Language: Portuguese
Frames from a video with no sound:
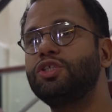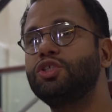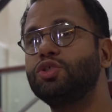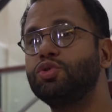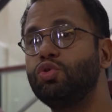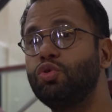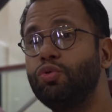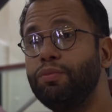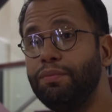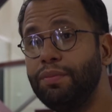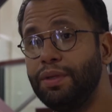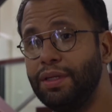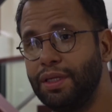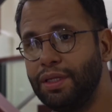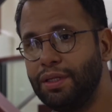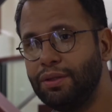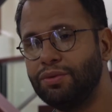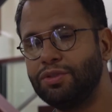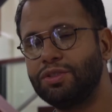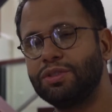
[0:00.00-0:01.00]
de
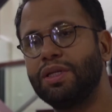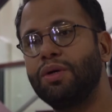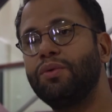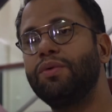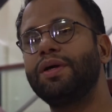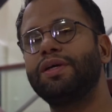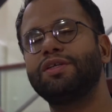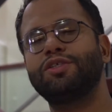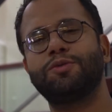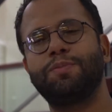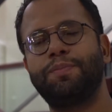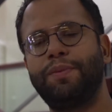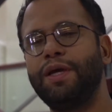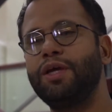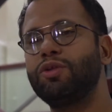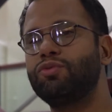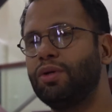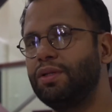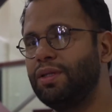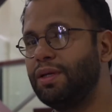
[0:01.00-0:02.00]
domínio, de não
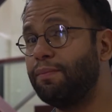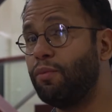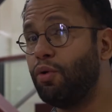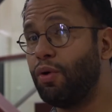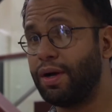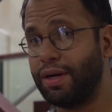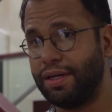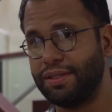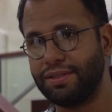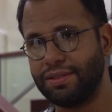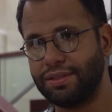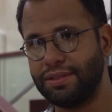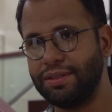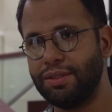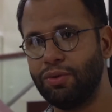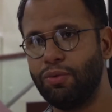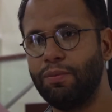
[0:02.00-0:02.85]
respeito à democracia,